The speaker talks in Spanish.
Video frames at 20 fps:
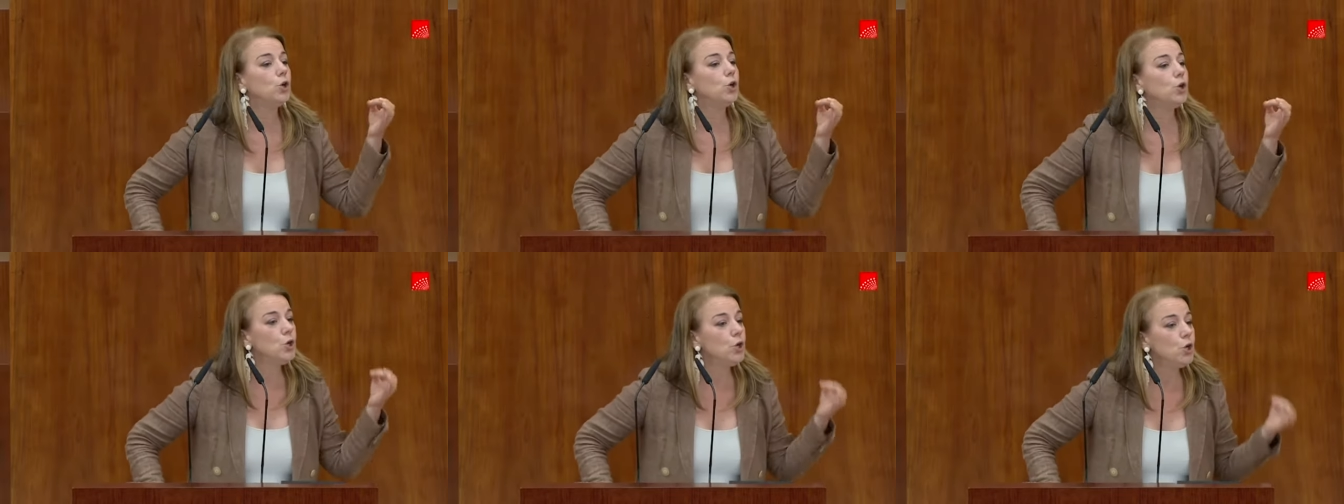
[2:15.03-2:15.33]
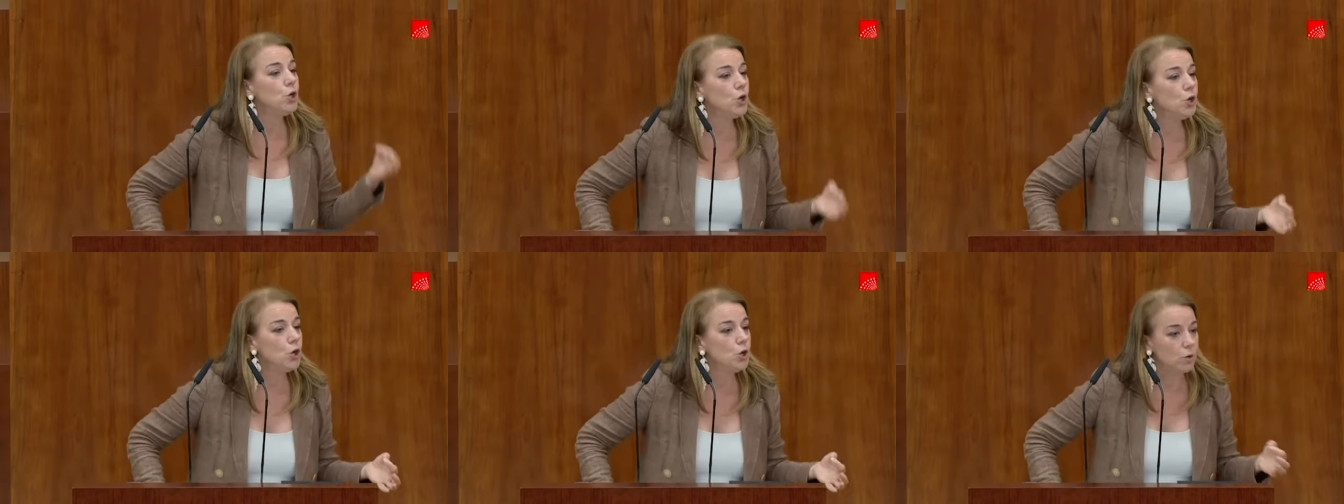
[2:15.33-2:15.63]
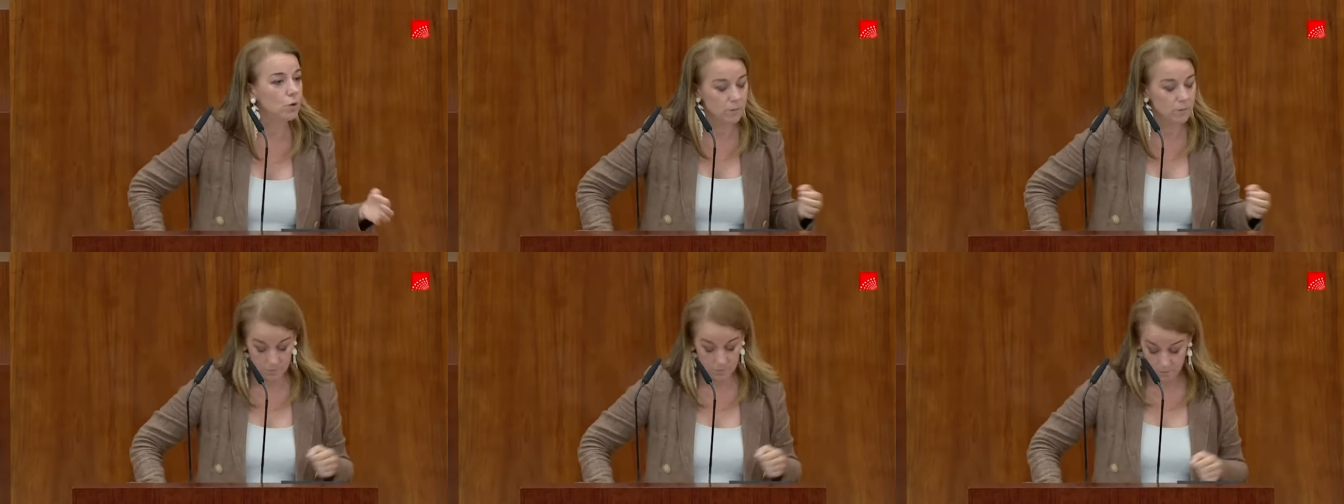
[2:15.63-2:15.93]

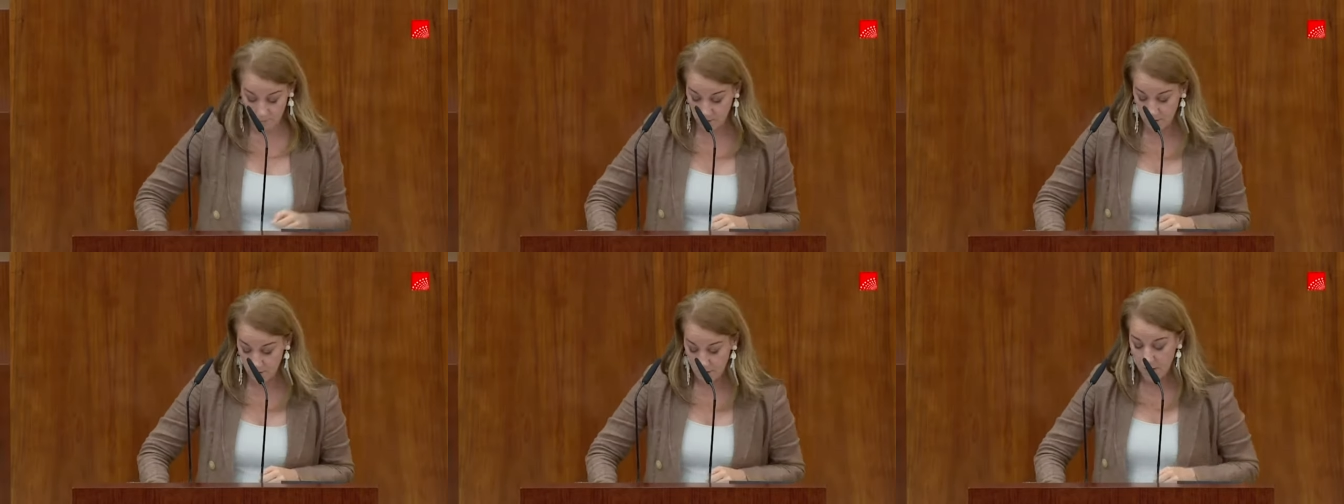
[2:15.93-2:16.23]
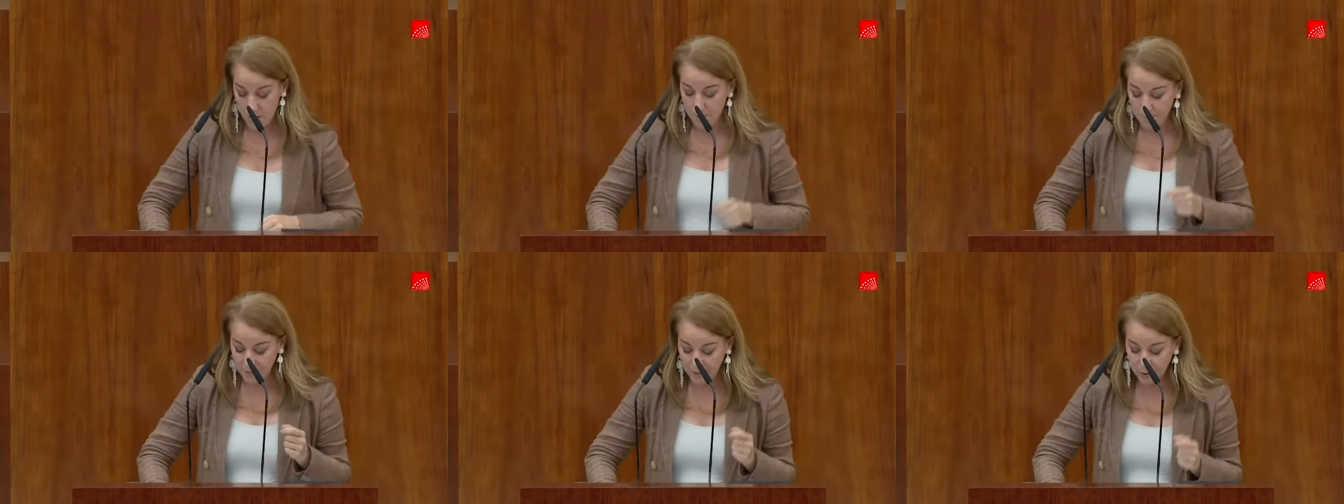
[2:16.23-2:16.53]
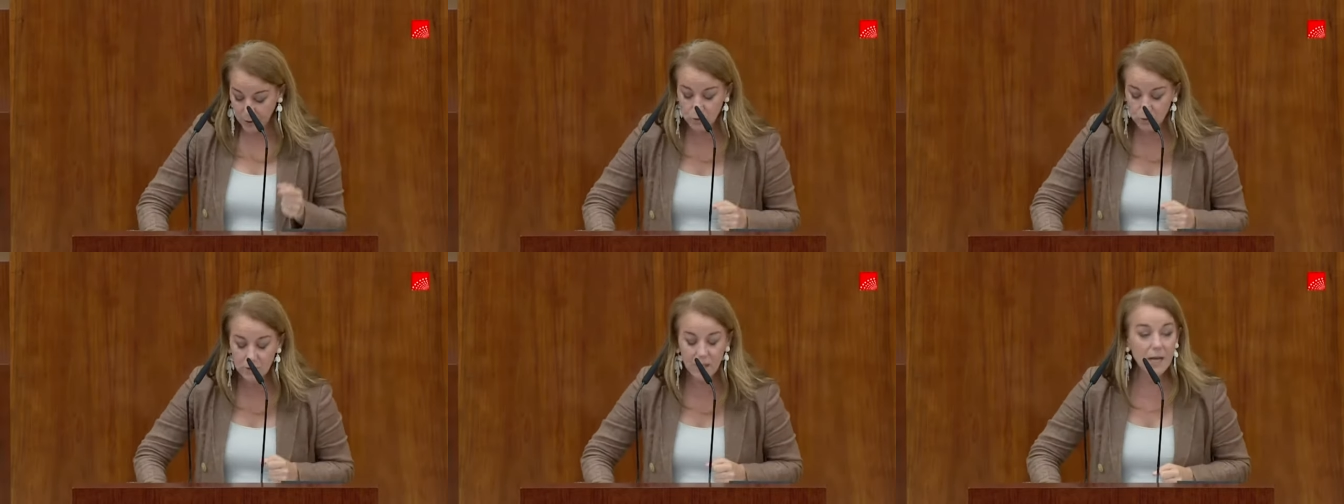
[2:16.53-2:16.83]
No,
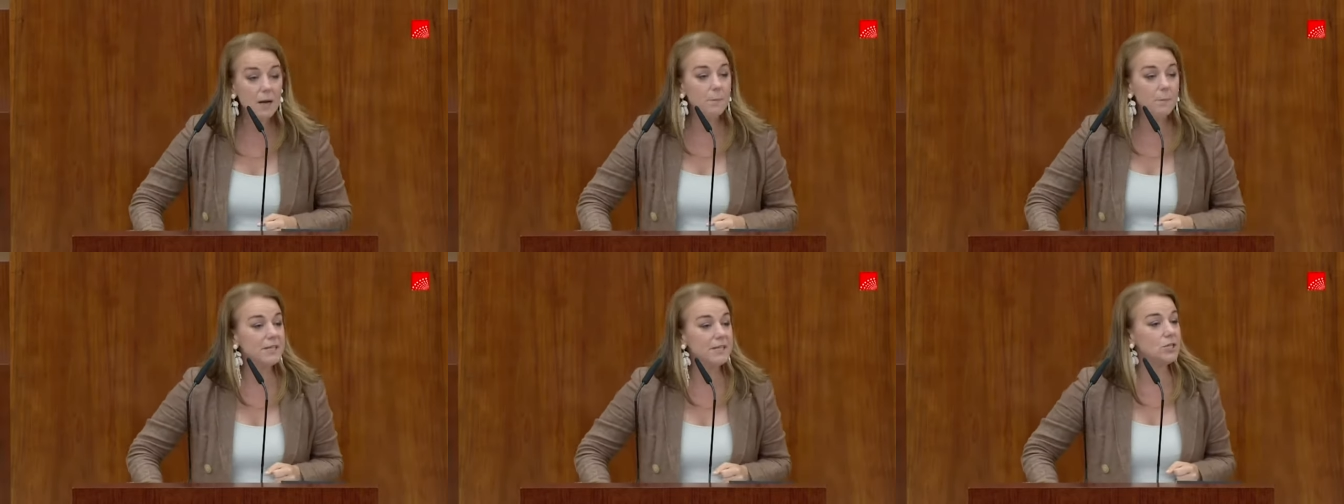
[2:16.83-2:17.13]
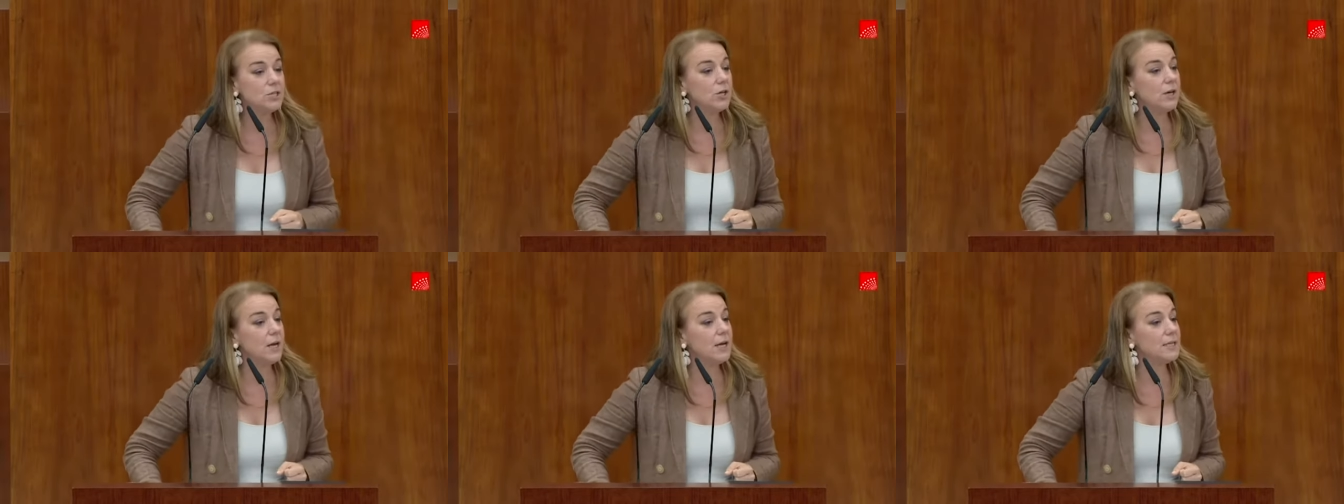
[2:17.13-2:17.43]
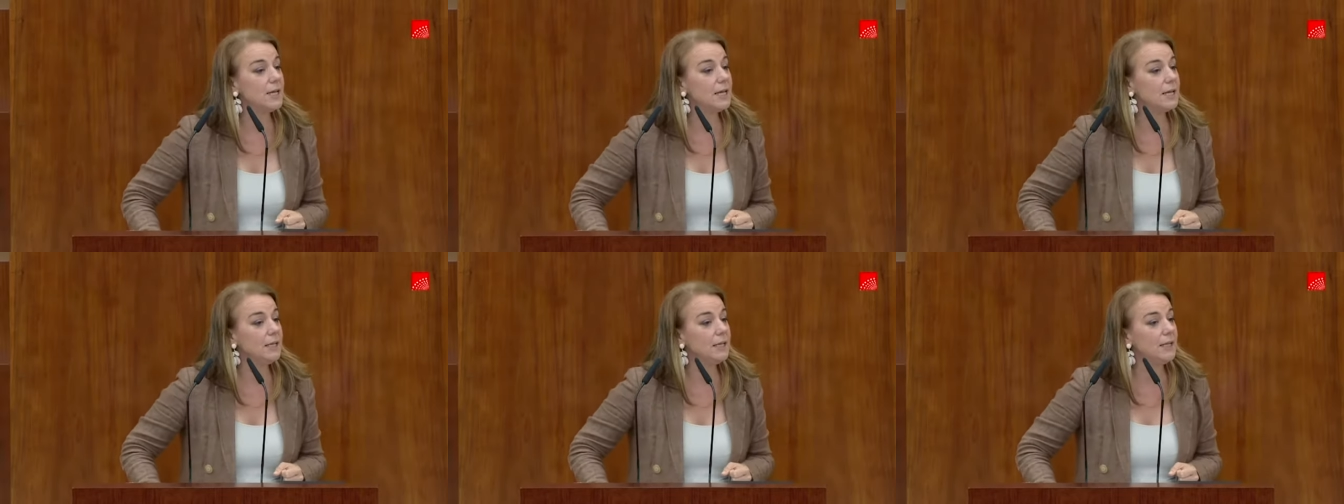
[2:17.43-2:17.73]
Pregunten al
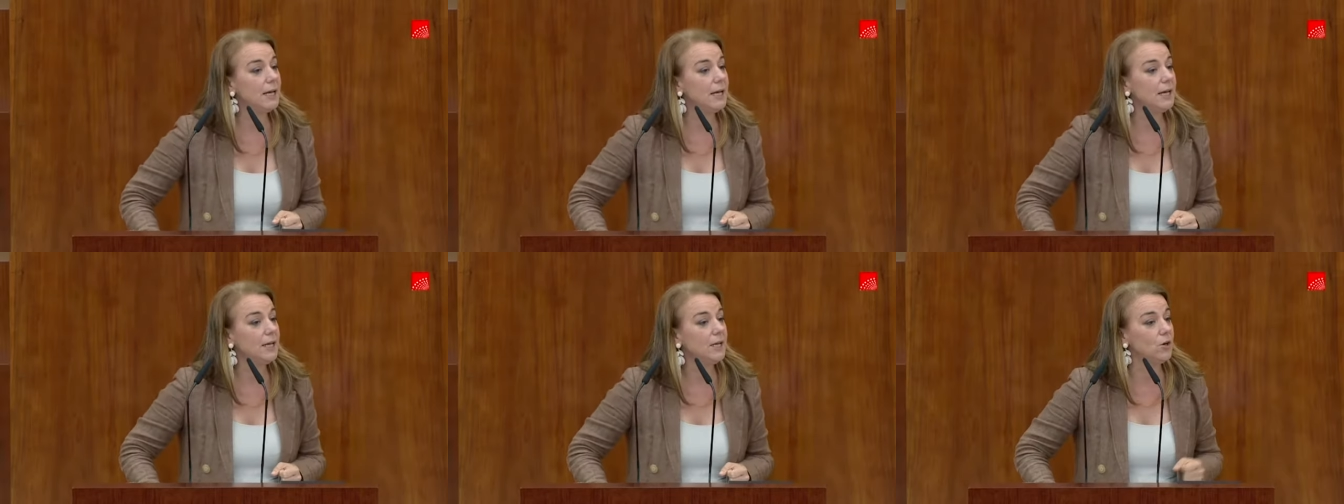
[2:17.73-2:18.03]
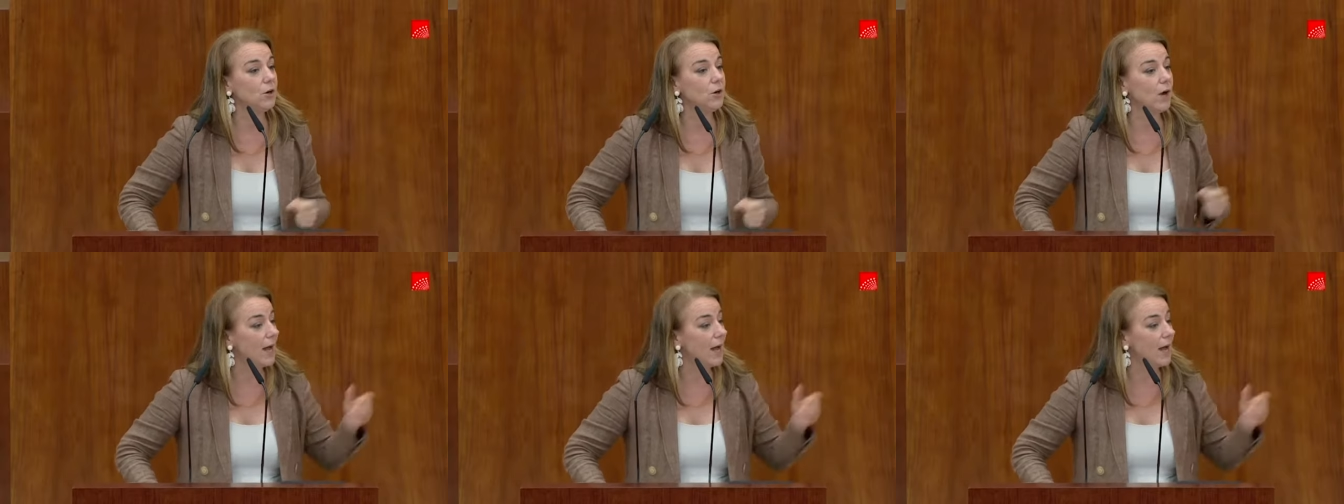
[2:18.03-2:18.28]
personal sanitario,